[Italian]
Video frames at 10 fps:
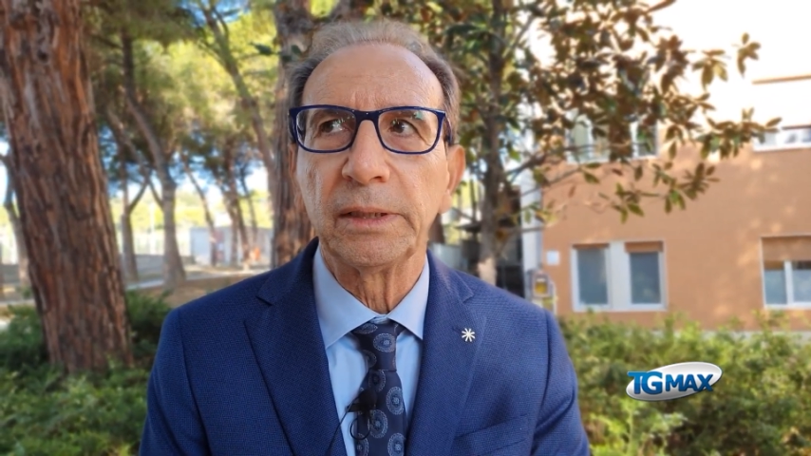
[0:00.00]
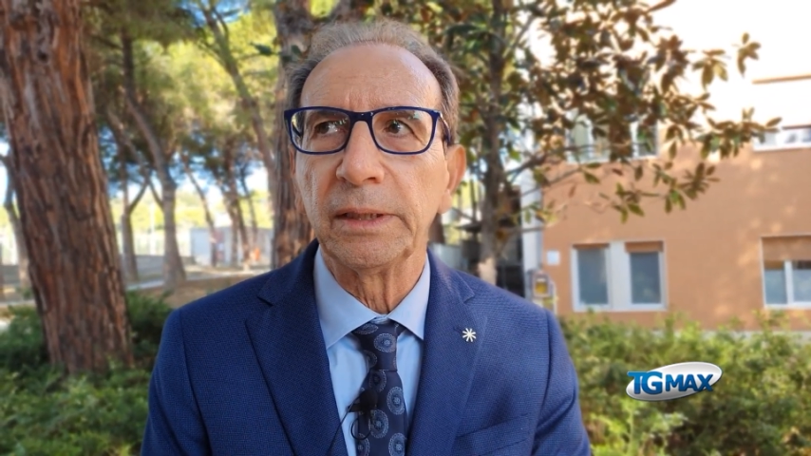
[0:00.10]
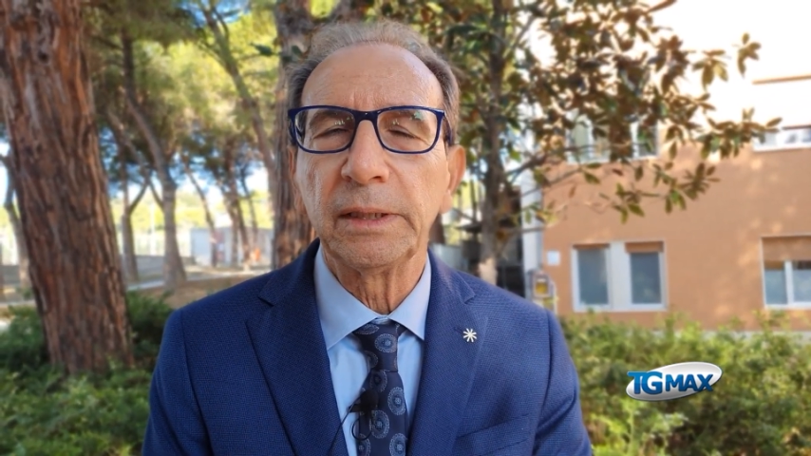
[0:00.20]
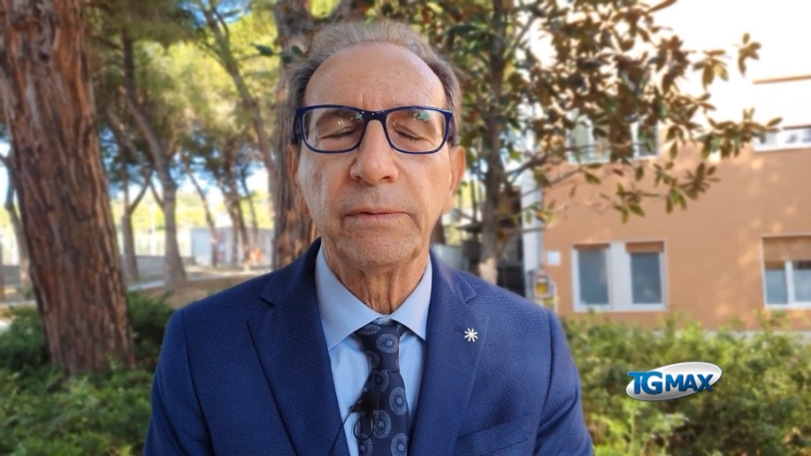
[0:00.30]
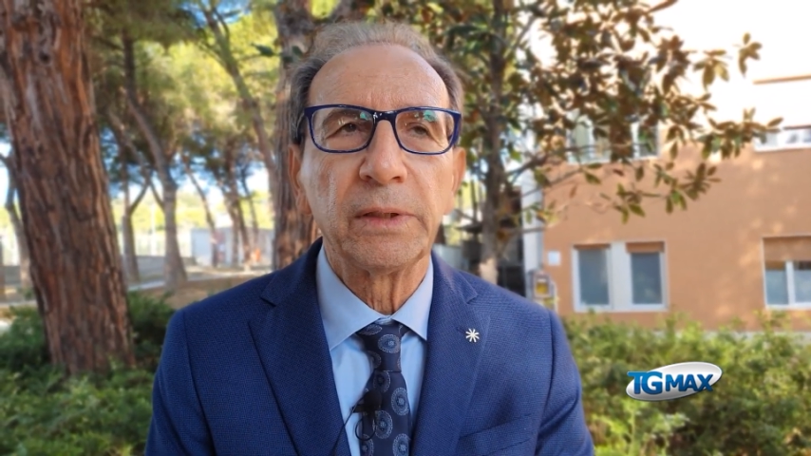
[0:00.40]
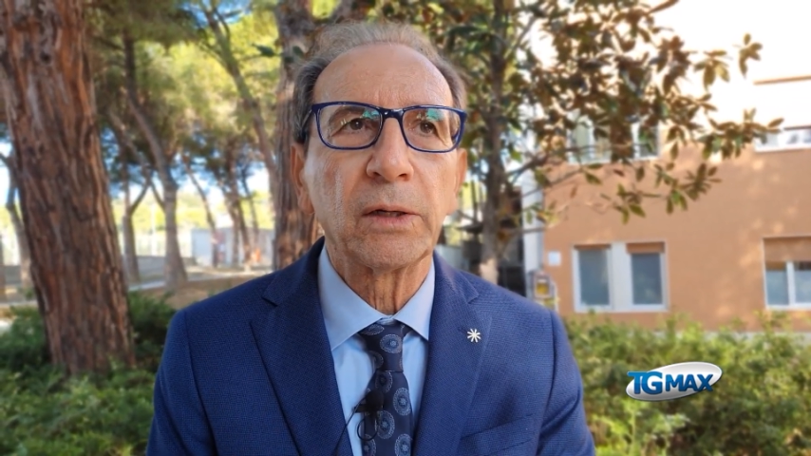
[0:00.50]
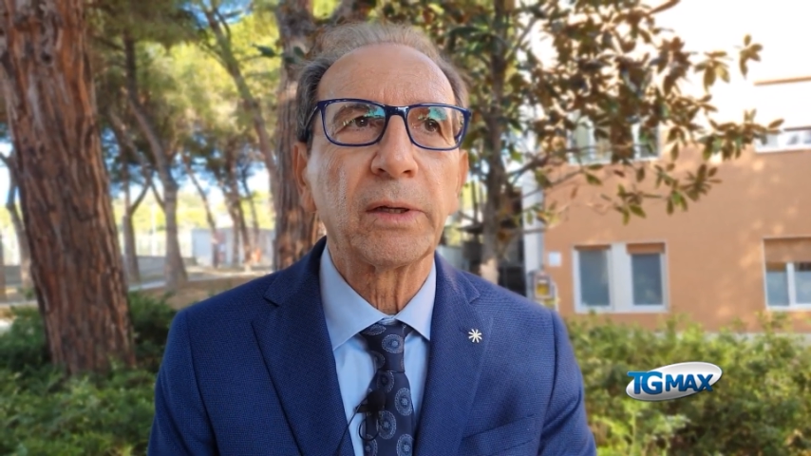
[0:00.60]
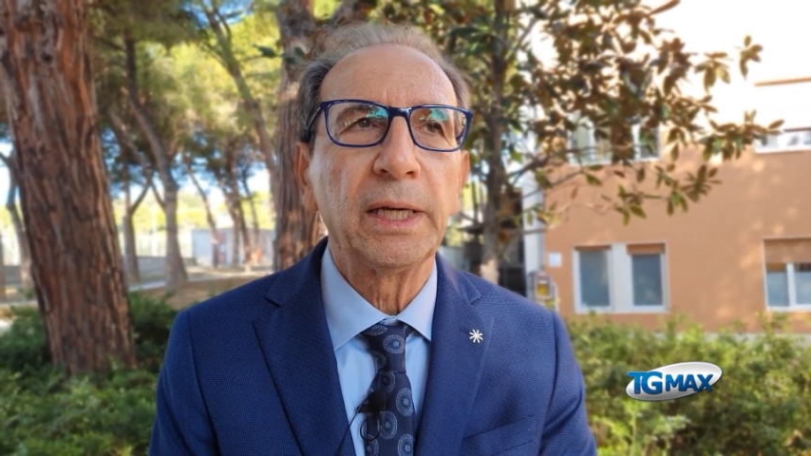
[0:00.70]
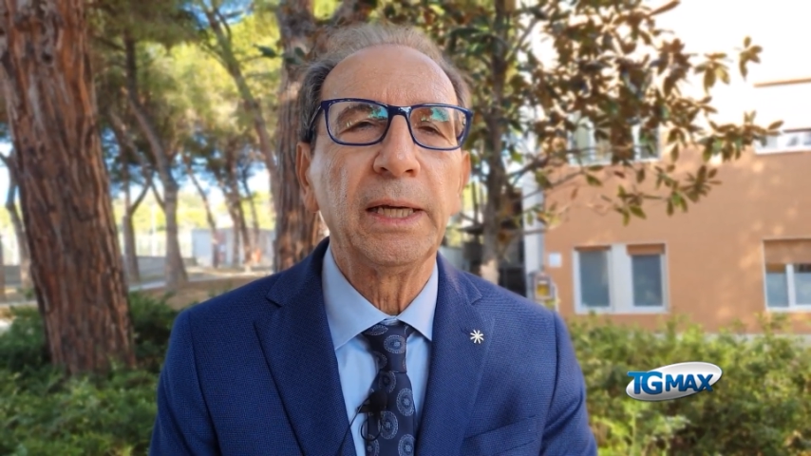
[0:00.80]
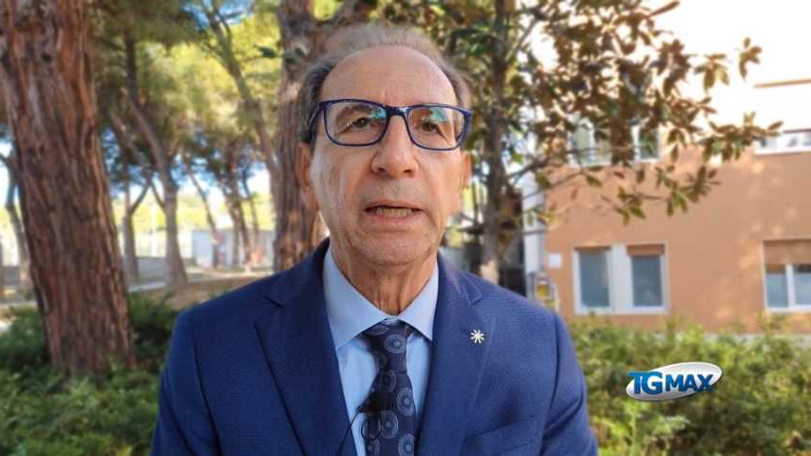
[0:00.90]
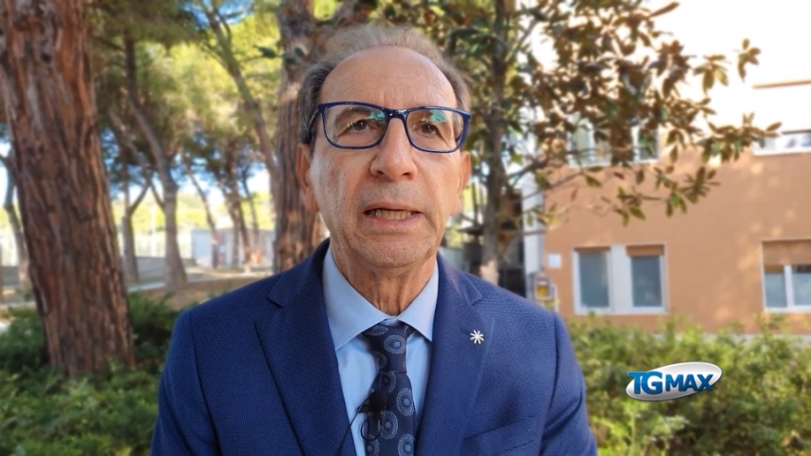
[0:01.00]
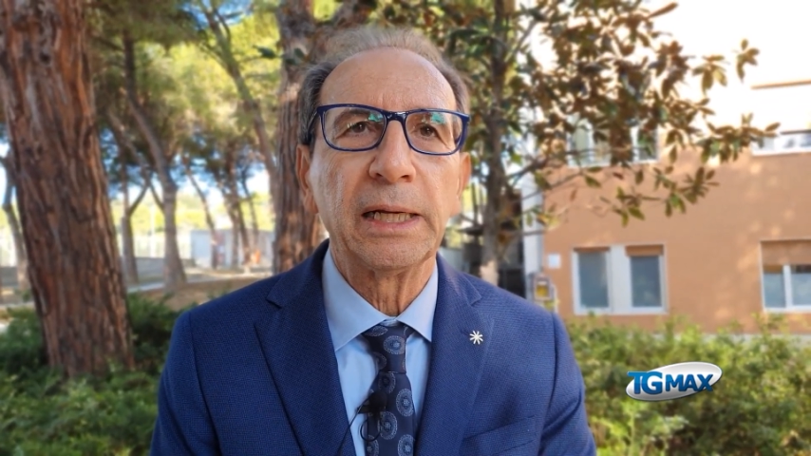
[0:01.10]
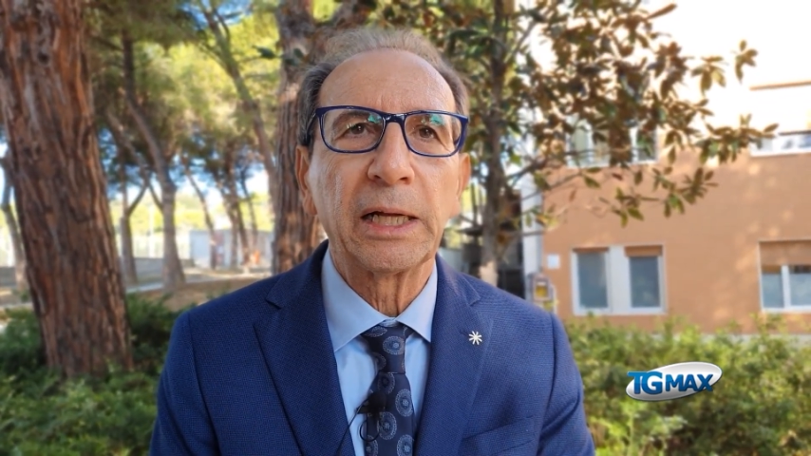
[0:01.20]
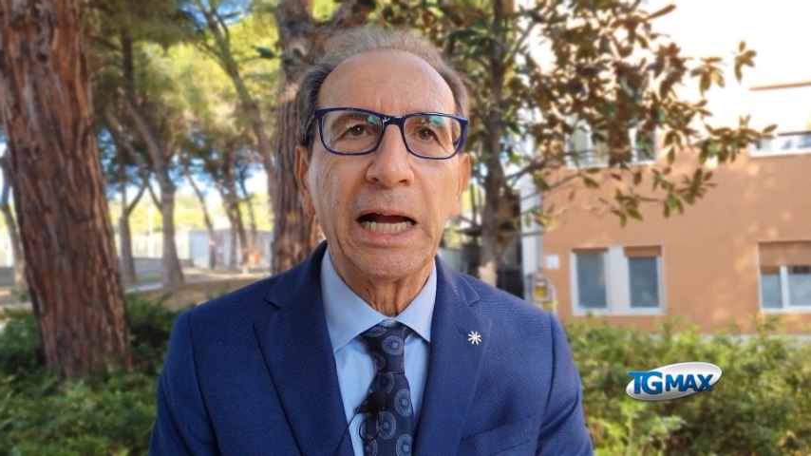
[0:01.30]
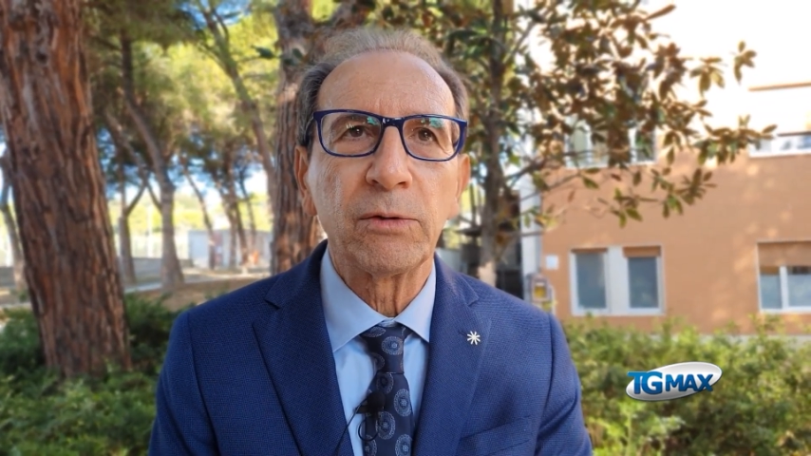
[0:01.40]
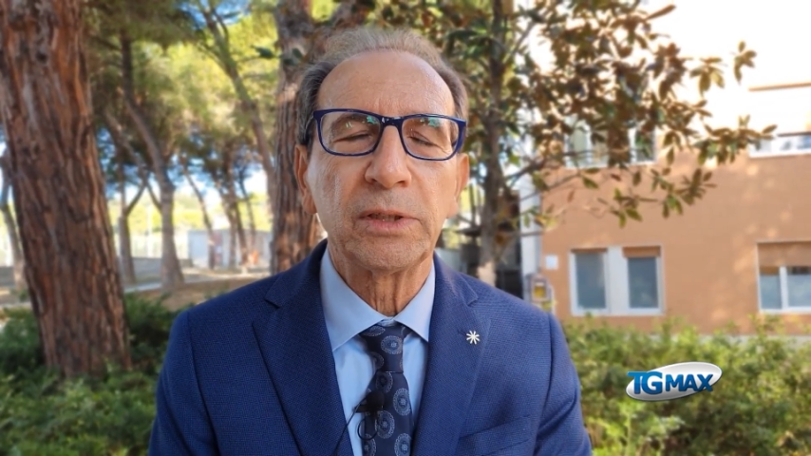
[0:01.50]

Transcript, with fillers: tant'è vero che è la causa